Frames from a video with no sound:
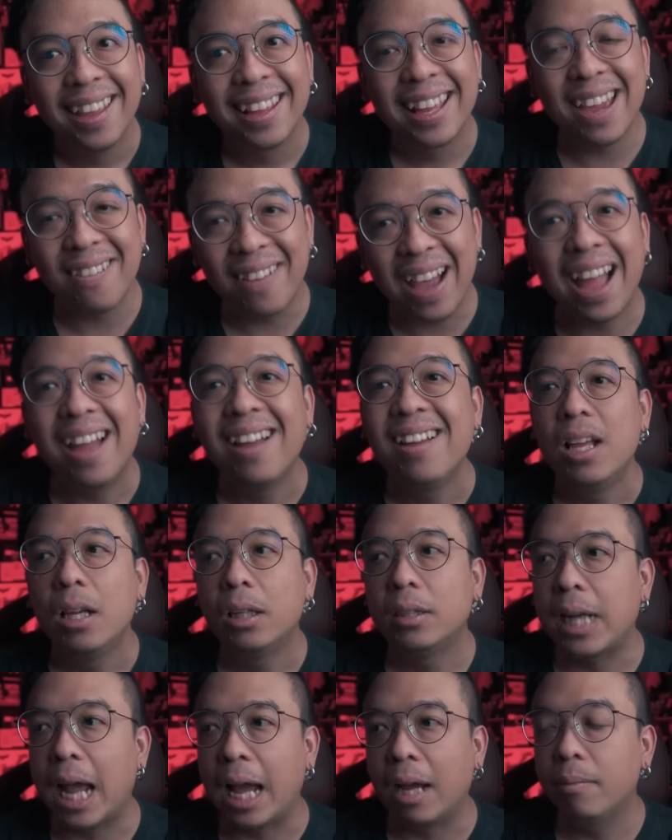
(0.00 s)
ใช่ป่ะ
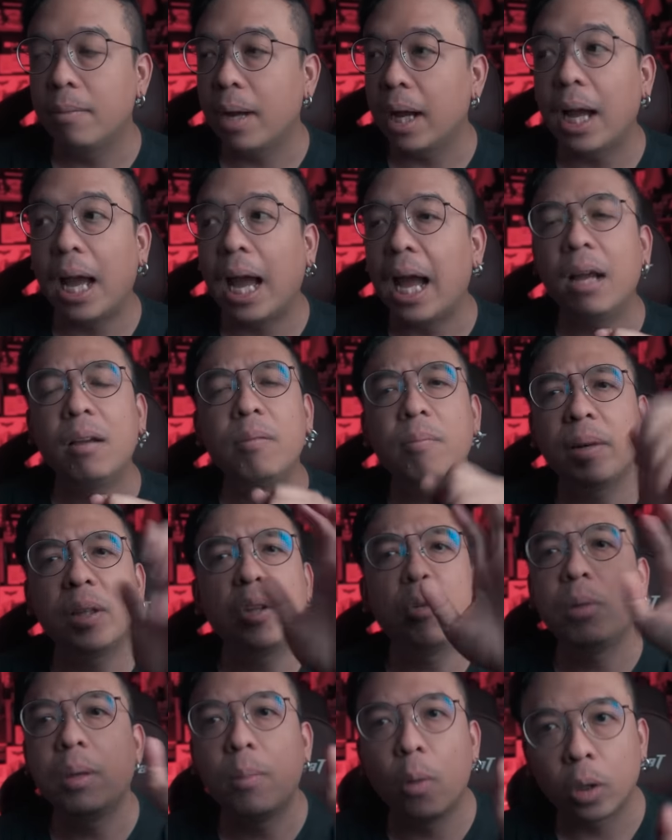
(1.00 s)
หนังบางครั้งไม่
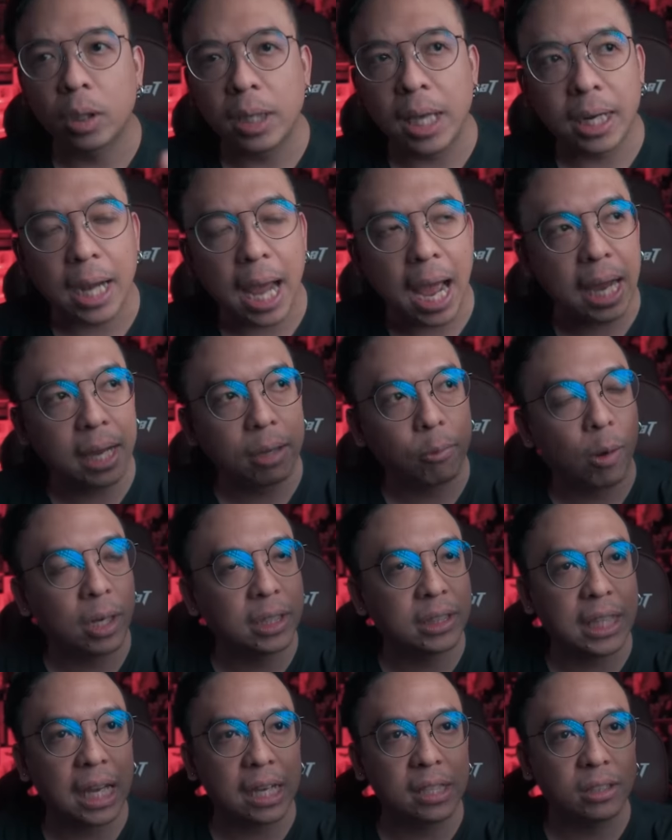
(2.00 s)
ต้องมีบทก็ยังได้ วั
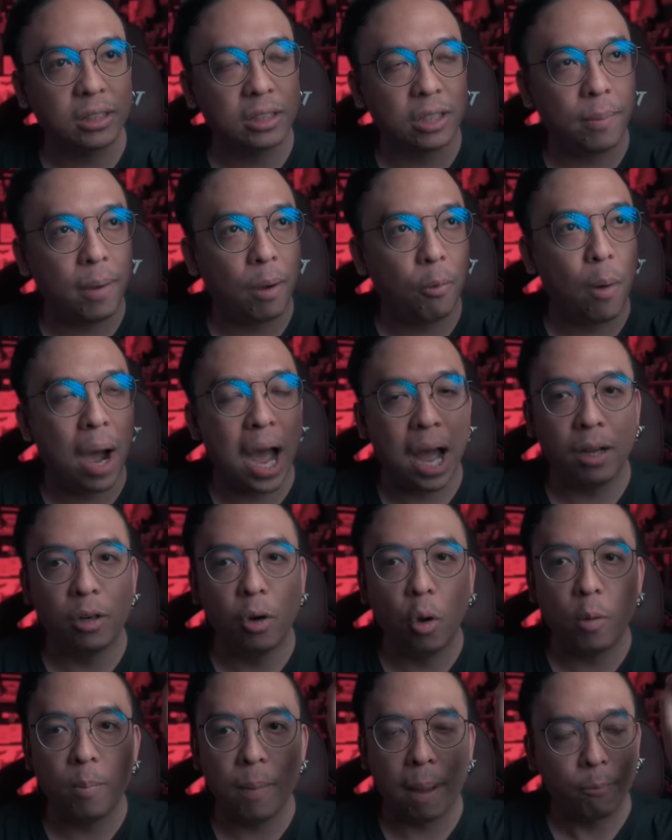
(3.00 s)
นจันทร์ใช่ปบวาง
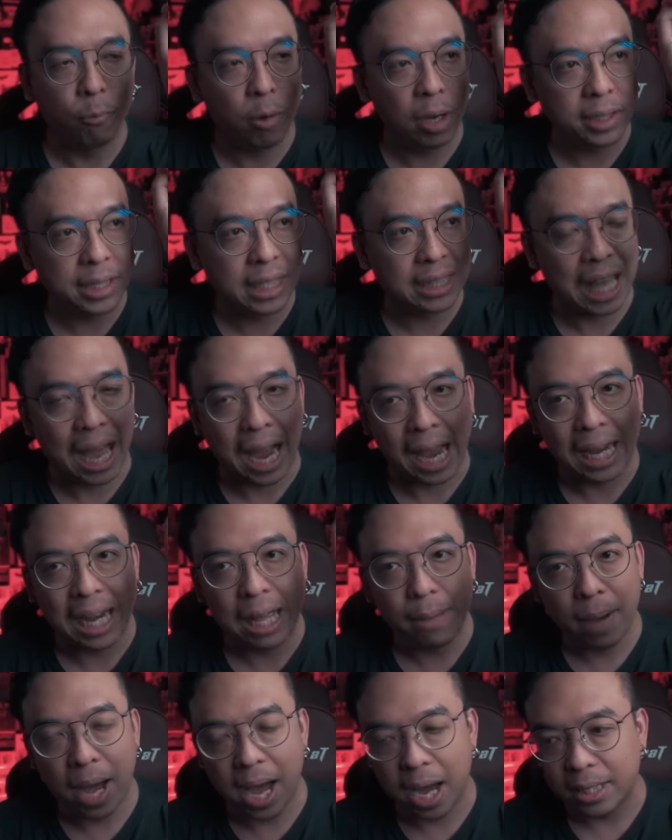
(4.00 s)
โรดแมพไว้จะถ่ายอะ
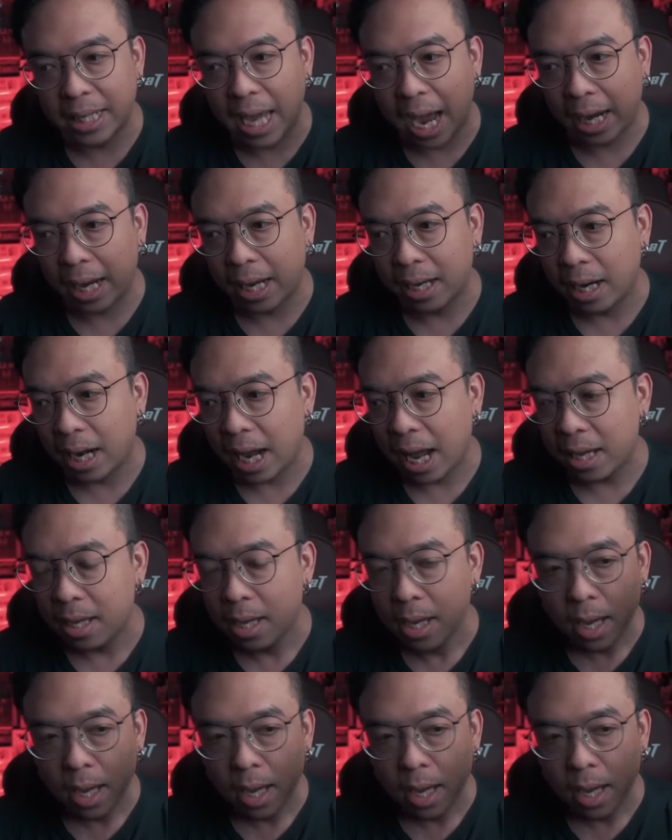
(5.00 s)
ไรบ้าง อยากเห็นอะไร